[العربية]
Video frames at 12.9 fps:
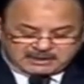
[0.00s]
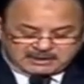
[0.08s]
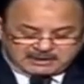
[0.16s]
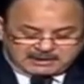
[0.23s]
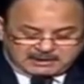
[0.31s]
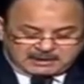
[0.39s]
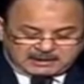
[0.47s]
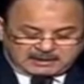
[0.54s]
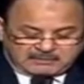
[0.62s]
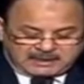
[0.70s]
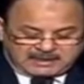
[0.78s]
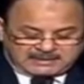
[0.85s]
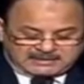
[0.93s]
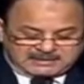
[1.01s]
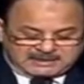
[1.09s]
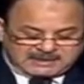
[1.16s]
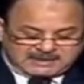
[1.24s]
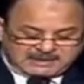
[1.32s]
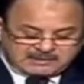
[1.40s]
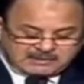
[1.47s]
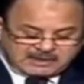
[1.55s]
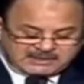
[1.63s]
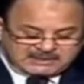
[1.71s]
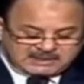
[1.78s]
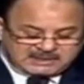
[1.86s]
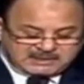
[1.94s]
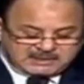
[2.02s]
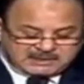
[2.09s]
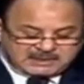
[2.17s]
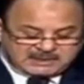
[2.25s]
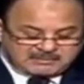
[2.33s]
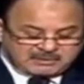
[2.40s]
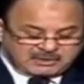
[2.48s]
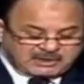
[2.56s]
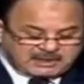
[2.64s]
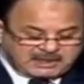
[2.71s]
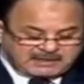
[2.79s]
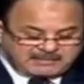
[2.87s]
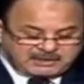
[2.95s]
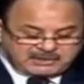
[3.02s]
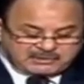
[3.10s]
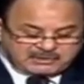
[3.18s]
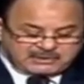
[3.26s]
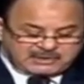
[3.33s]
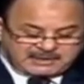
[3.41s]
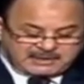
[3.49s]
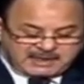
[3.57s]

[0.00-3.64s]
ولن تنال هذه الجرائم الإرهابية الدنيئة